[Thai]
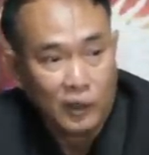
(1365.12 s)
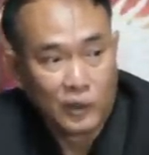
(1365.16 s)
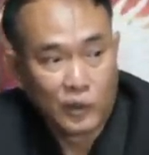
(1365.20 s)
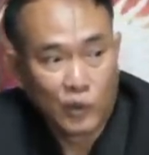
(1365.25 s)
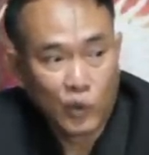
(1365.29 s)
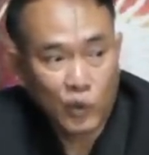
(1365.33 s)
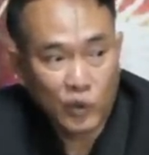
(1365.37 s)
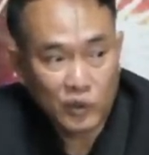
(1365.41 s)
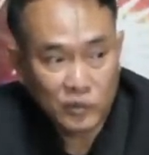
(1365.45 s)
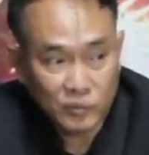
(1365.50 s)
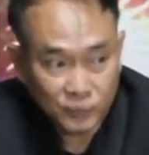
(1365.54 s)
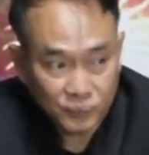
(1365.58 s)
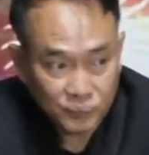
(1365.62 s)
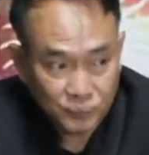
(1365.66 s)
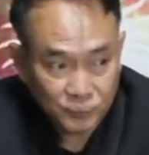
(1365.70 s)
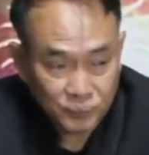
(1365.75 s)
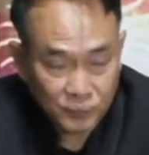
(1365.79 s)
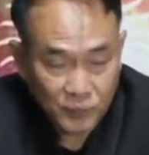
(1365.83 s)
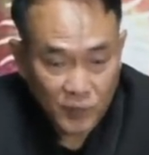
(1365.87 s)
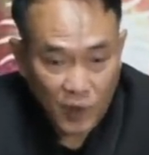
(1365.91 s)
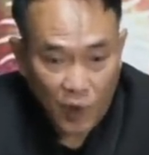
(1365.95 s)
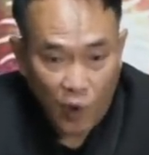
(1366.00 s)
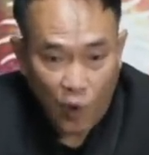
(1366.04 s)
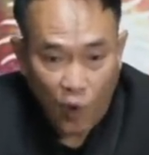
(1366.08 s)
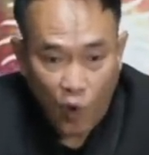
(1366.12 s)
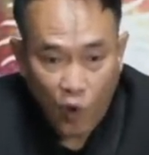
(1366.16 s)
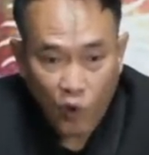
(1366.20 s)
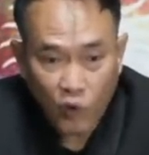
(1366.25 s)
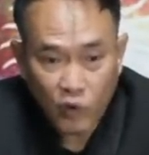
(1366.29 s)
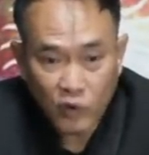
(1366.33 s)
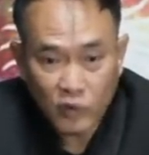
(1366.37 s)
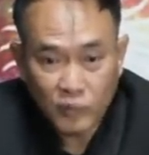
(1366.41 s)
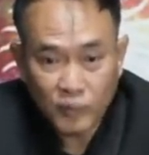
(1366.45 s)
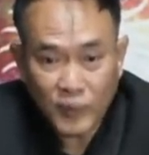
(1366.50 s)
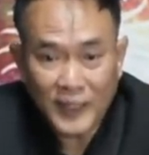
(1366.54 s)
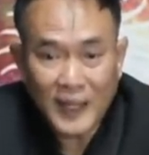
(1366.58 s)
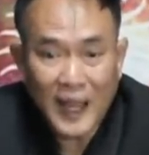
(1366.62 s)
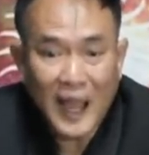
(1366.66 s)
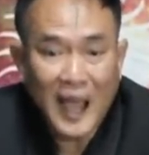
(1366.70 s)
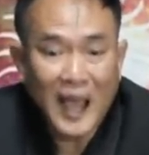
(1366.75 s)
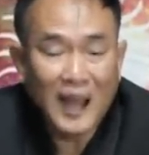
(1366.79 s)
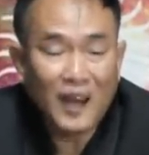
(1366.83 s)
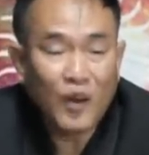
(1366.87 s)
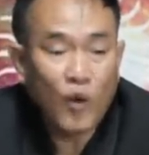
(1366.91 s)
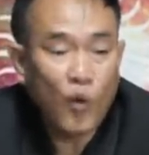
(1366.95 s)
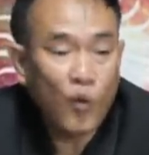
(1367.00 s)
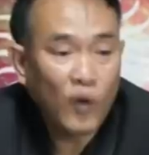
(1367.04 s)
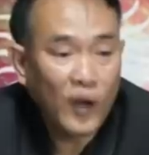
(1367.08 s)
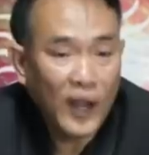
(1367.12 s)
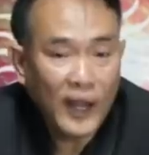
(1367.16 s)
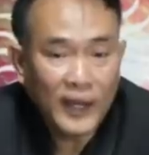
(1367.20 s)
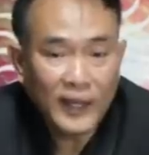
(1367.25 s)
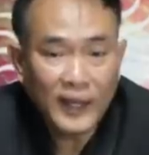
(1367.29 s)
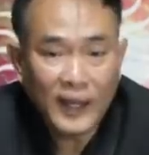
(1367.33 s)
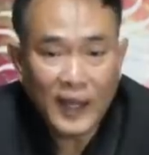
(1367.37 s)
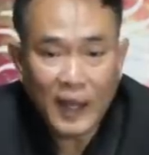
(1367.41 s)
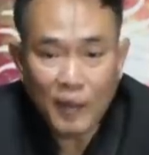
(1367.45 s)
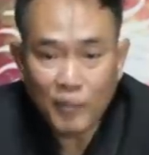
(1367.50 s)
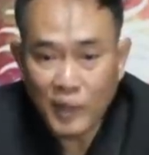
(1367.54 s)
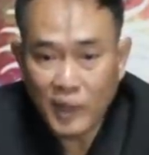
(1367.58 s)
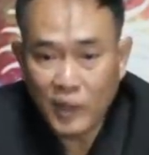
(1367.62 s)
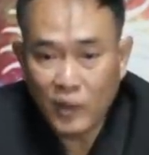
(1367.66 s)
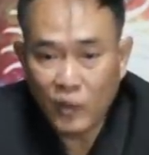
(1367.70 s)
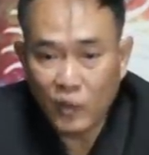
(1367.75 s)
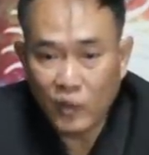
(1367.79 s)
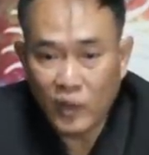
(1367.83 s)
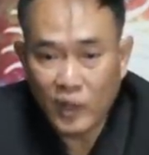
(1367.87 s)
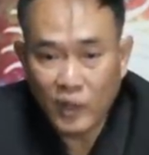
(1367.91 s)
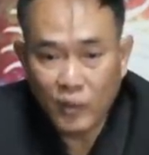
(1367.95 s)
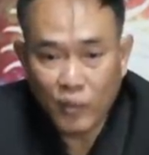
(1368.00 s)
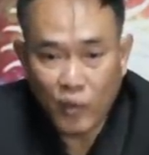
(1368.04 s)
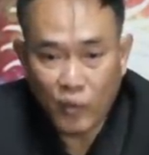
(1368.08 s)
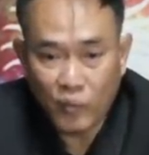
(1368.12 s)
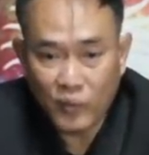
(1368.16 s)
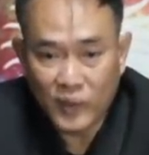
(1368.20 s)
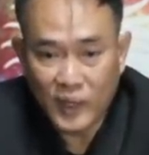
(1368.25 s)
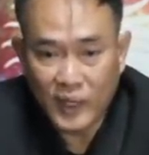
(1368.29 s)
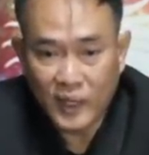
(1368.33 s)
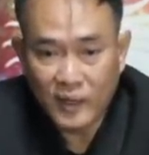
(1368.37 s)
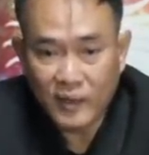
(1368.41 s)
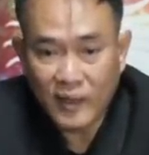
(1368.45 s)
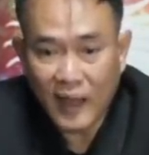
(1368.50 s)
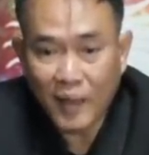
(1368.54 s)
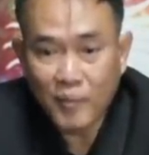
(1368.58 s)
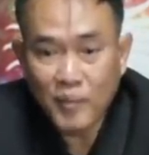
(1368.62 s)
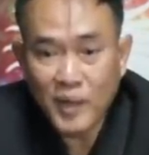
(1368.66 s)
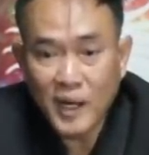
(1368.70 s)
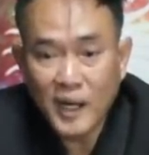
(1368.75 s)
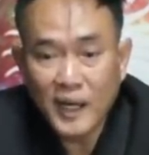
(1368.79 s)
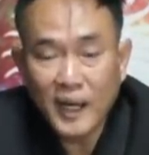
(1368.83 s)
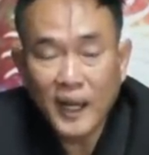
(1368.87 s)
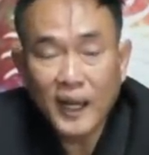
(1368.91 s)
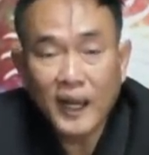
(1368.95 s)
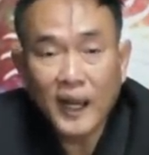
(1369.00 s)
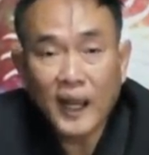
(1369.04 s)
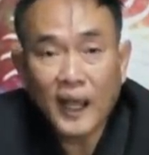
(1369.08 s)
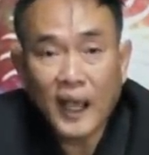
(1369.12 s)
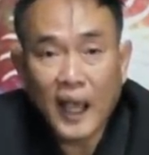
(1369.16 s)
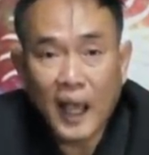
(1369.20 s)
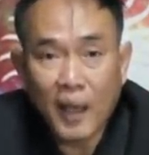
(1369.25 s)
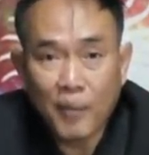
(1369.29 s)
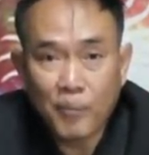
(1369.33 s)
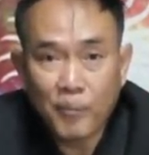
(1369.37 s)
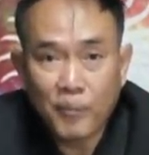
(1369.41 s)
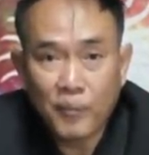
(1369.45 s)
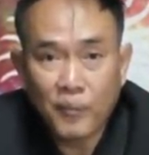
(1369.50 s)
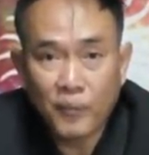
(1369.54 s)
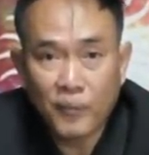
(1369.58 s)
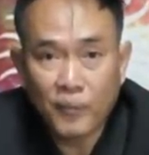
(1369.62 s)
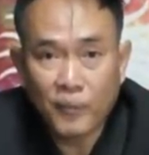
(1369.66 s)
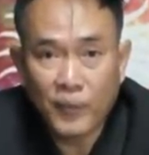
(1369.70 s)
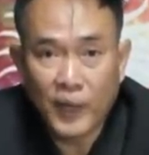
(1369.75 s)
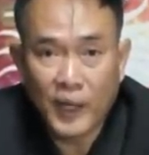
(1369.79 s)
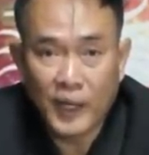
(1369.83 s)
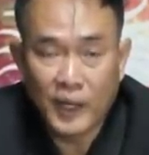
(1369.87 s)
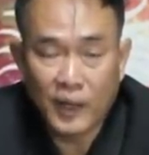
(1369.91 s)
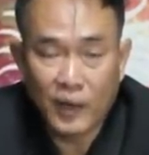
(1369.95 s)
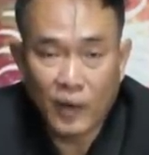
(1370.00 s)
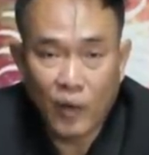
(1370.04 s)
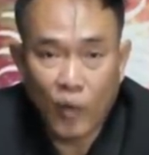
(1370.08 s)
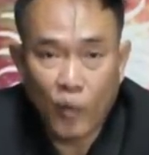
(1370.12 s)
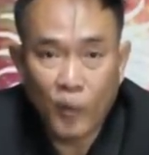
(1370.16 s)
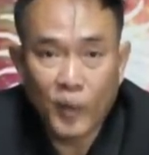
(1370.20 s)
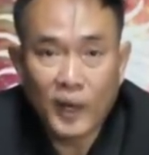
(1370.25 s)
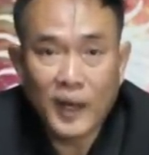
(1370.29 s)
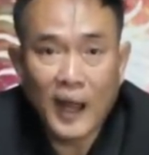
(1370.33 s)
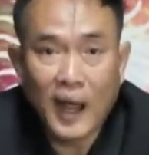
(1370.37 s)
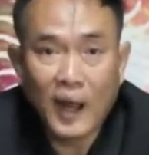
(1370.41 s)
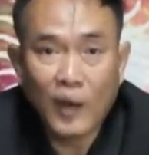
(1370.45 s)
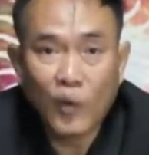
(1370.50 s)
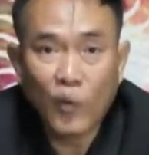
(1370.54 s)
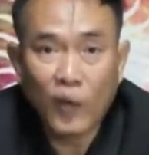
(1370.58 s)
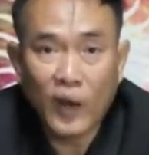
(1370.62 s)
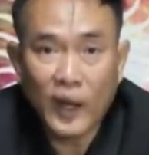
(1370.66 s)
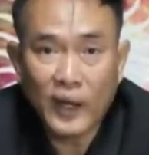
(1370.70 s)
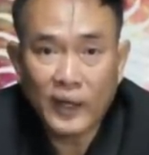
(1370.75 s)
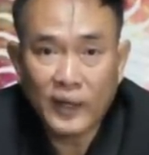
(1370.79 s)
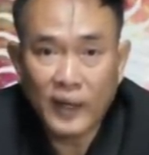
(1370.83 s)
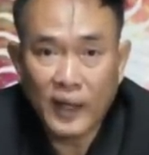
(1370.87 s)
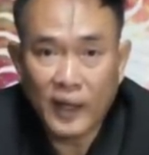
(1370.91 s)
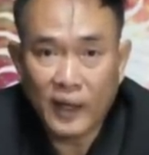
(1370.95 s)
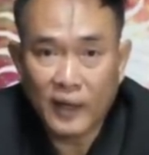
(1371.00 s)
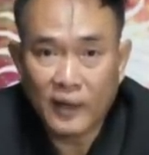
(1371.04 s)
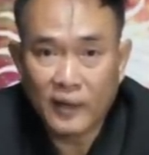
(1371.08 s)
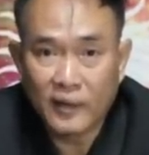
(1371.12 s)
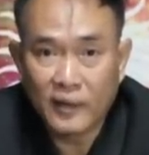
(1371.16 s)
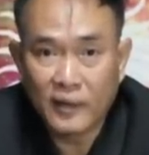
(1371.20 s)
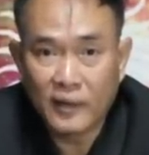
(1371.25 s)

ชุดองค์ประธานองค์เล็กนะครับ ที่อยู่ที่ผมชี้ซ้ายมือเนี่ยนะครับ เป็นองค์ประธานองค์เล็กเนี่ย